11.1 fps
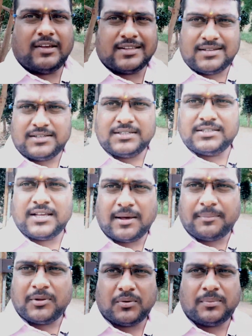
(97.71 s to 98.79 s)
फैसिलिटीज़ यहाँ
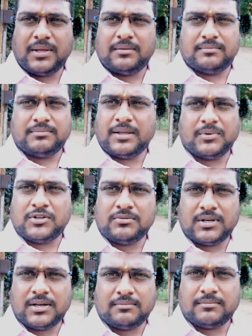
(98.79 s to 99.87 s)
पे तो अभी नहीं
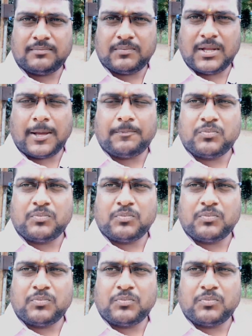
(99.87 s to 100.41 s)
रही ठीक है